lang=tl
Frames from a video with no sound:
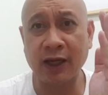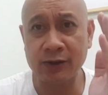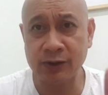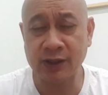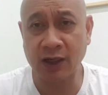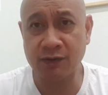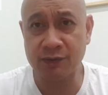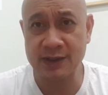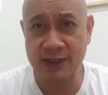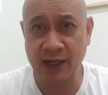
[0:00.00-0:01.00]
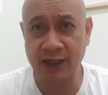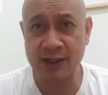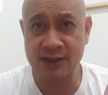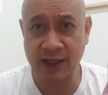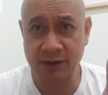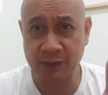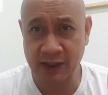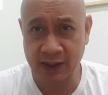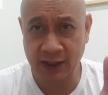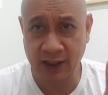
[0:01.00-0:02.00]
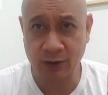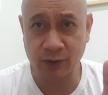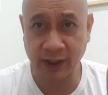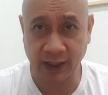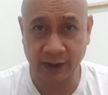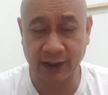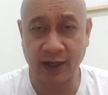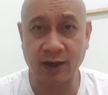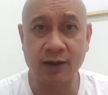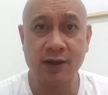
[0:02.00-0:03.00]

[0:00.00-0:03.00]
ngayon taga Visayas and Mindanao area.